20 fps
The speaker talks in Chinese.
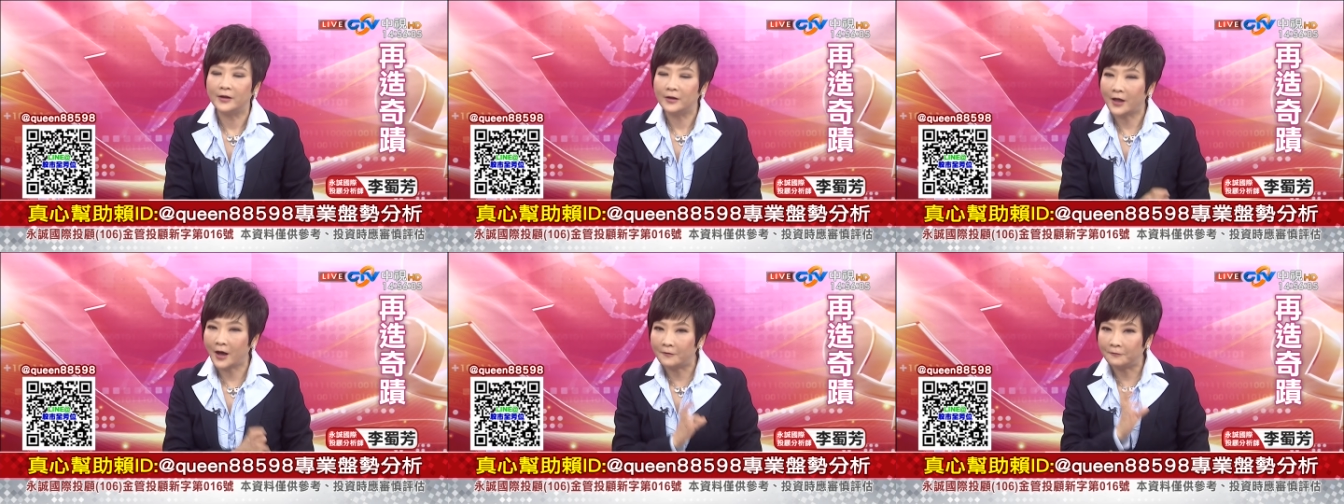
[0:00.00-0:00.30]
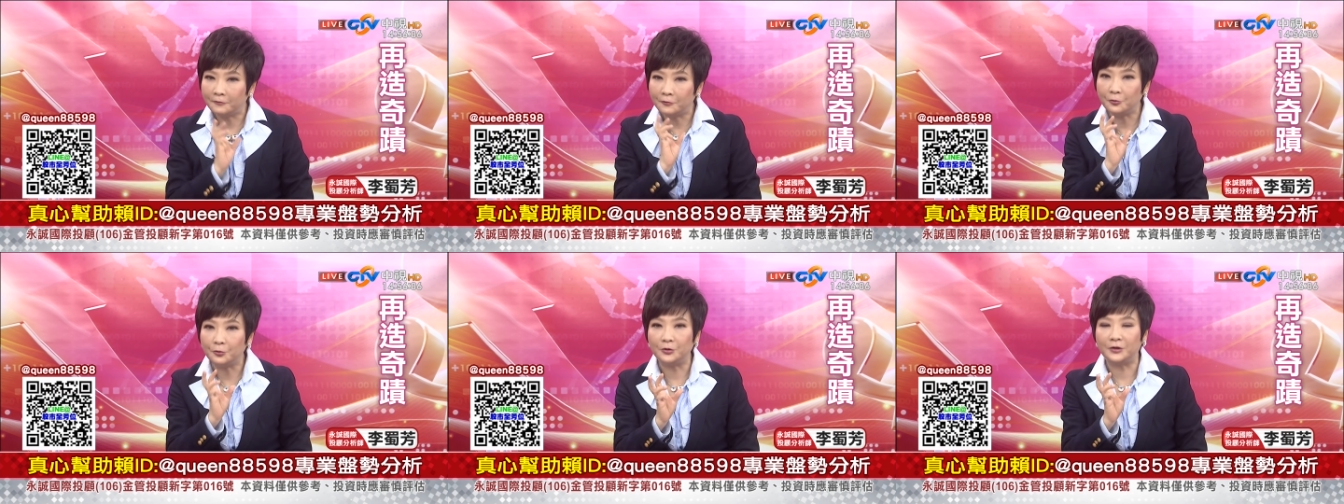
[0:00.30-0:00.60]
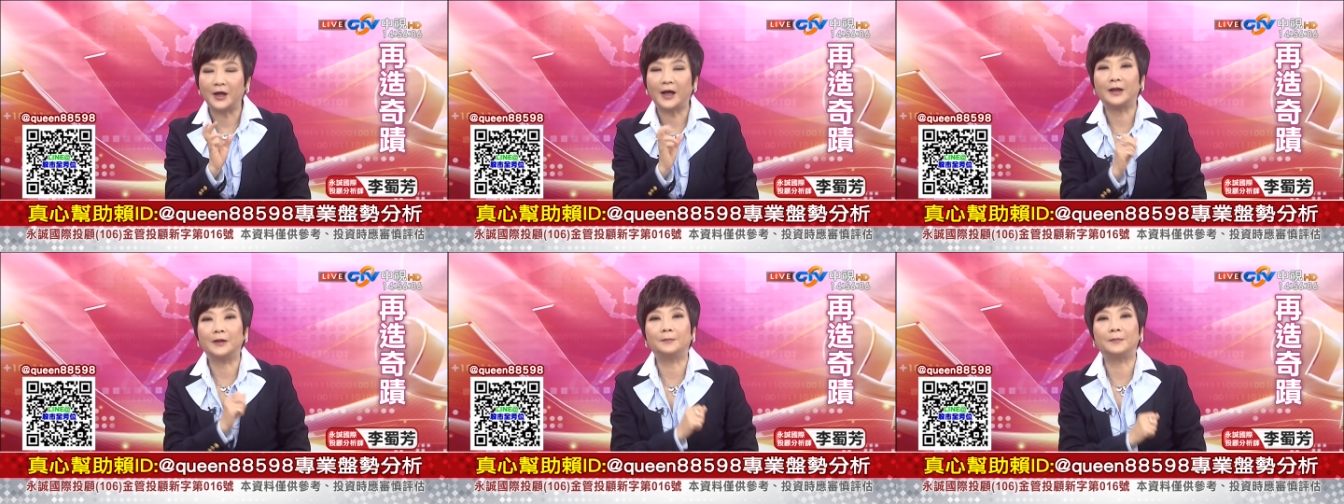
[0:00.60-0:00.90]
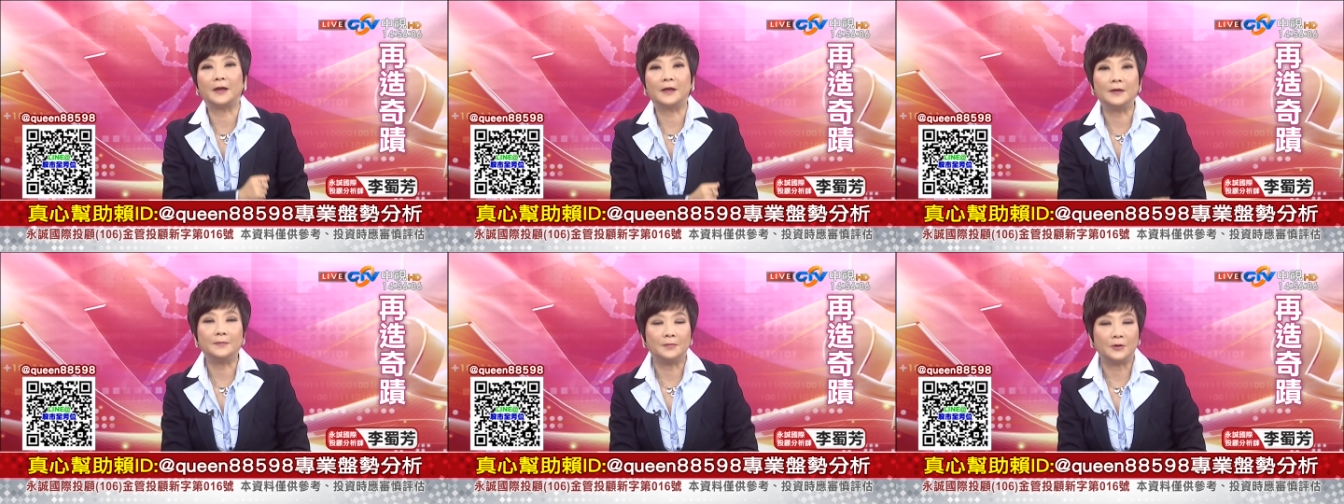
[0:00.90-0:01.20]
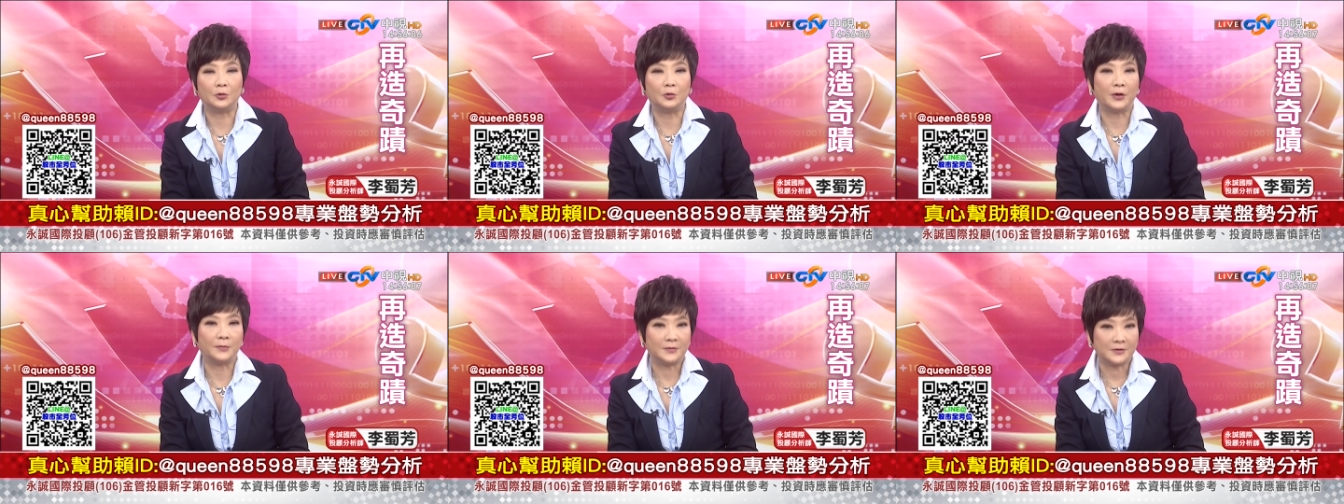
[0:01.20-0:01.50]
它赋予它的本益
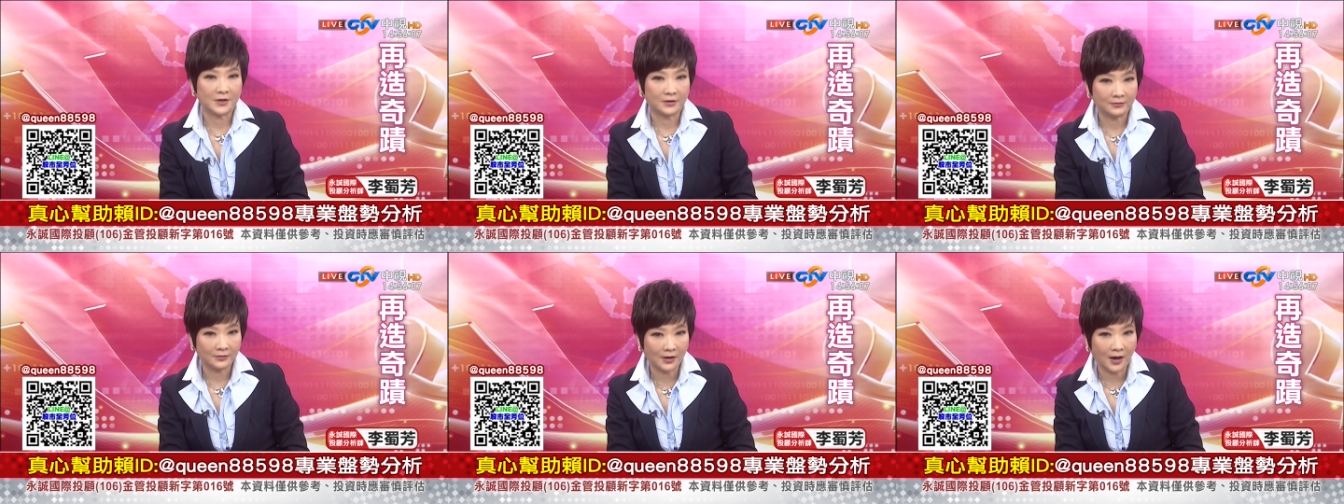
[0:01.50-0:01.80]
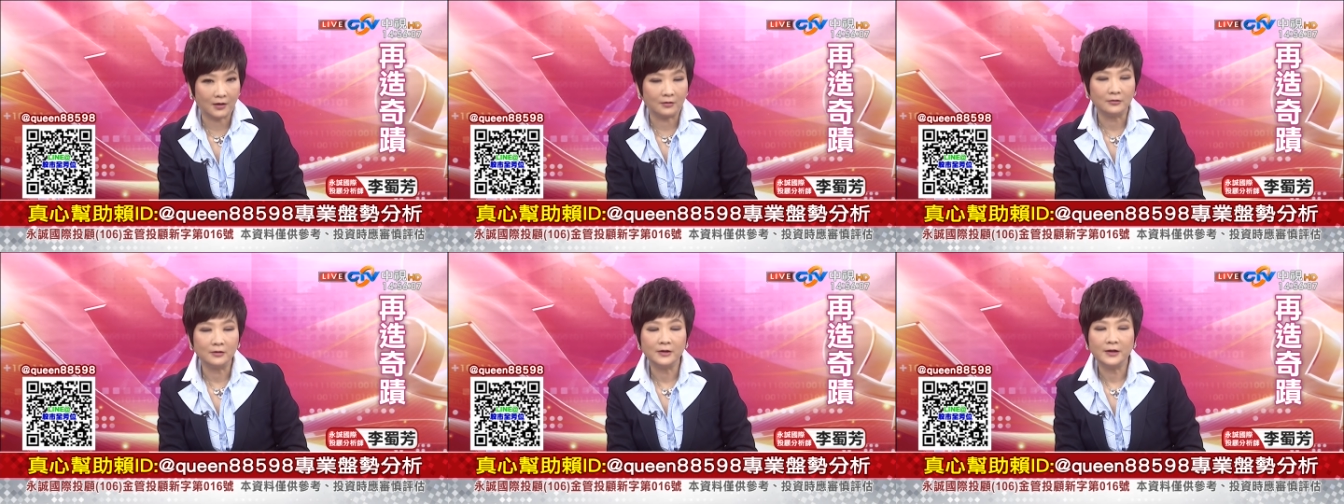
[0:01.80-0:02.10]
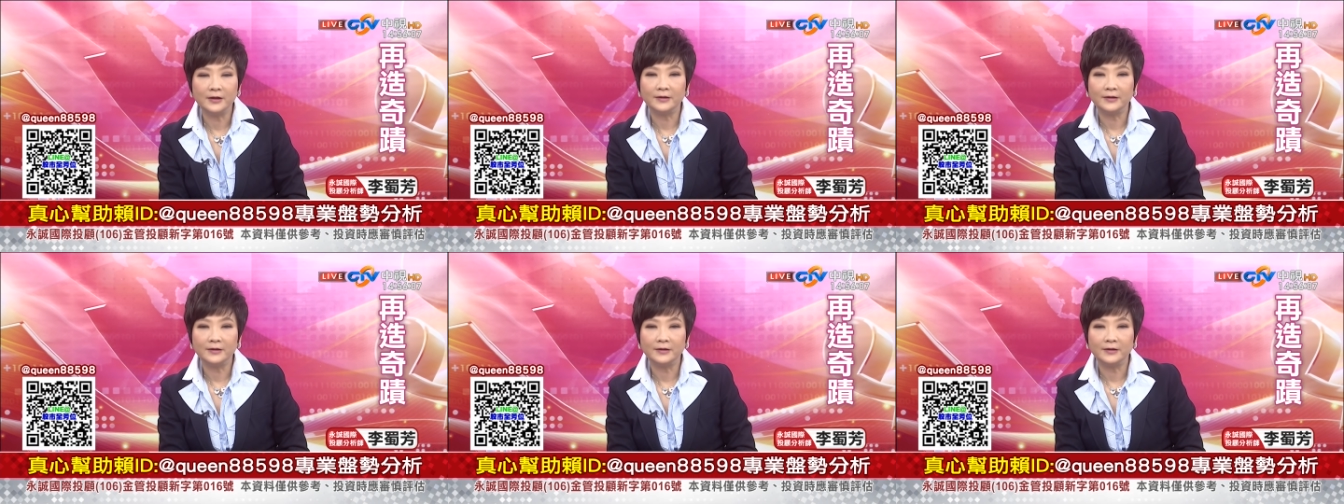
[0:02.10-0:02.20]
比会比较高，